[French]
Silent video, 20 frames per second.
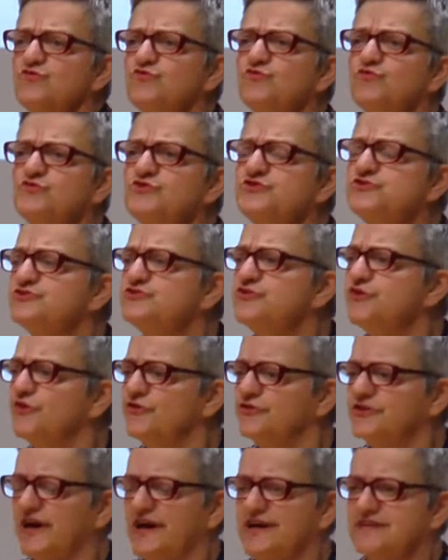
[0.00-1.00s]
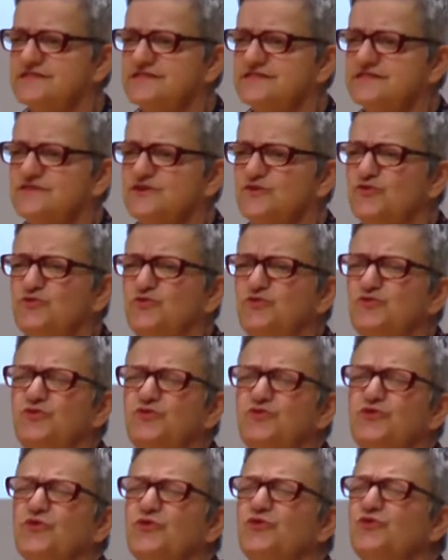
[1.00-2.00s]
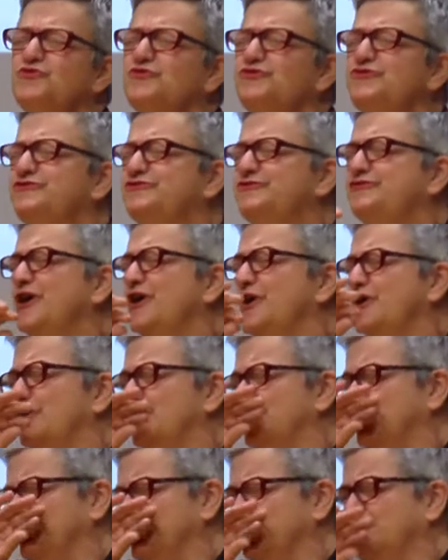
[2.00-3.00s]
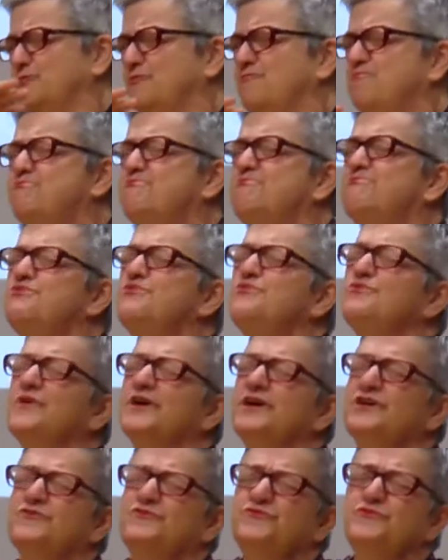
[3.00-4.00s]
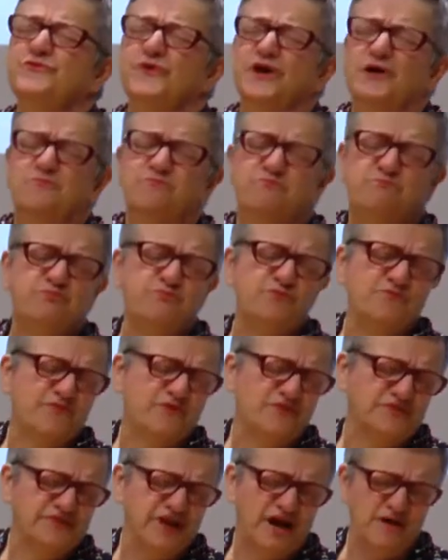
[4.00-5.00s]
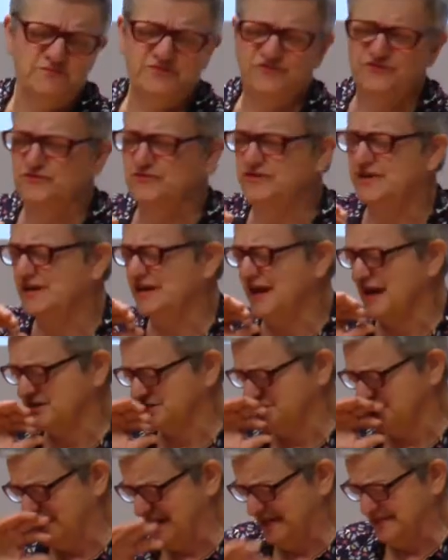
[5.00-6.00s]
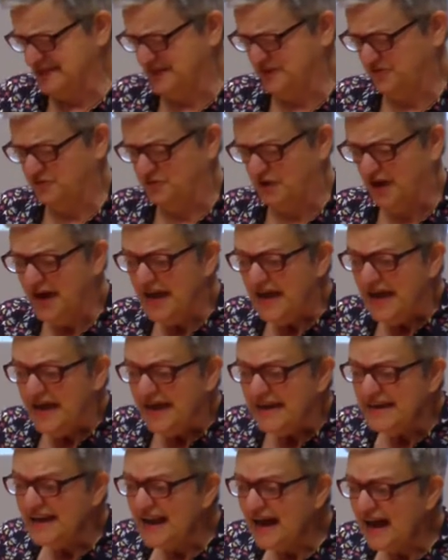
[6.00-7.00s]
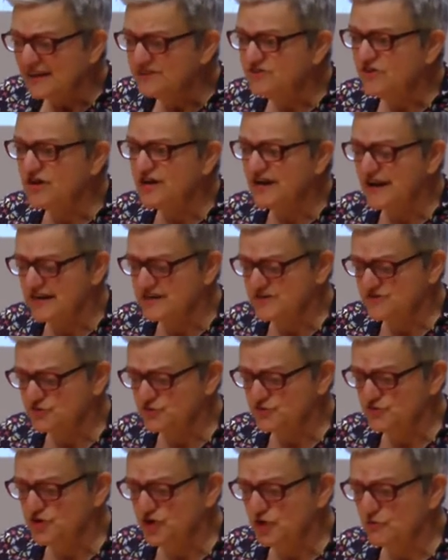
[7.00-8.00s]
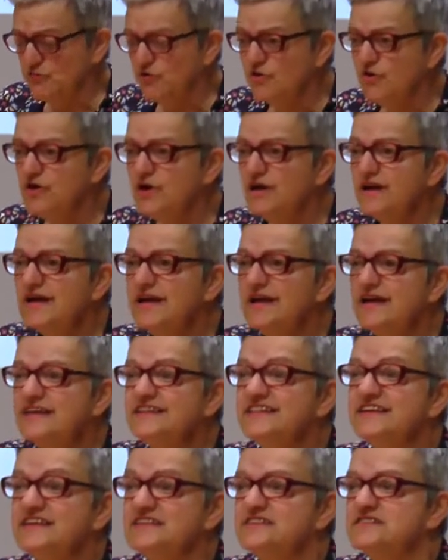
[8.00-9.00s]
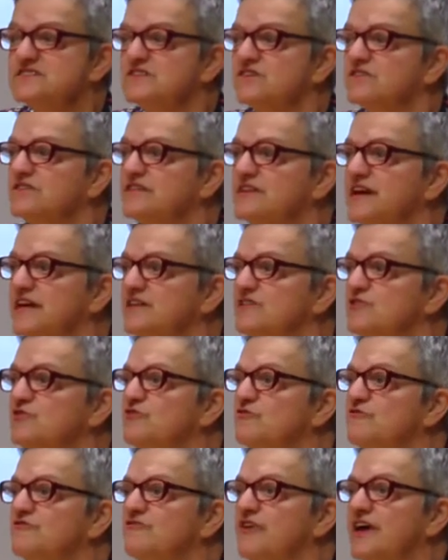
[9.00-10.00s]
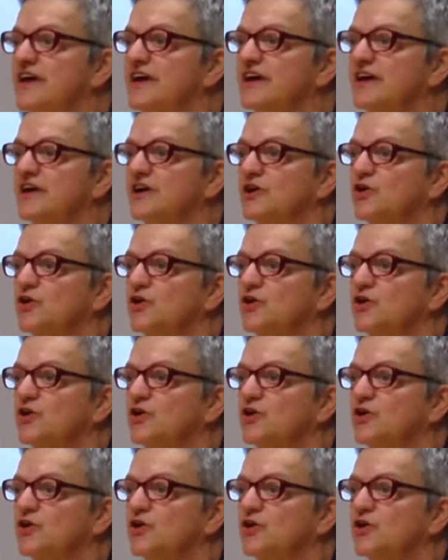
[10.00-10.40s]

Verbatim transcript: tous se redressent. Une odeur de pourriture épouvantable se dégage de la ceinture. Et là, dans les restes du lambeau, des centaines de vers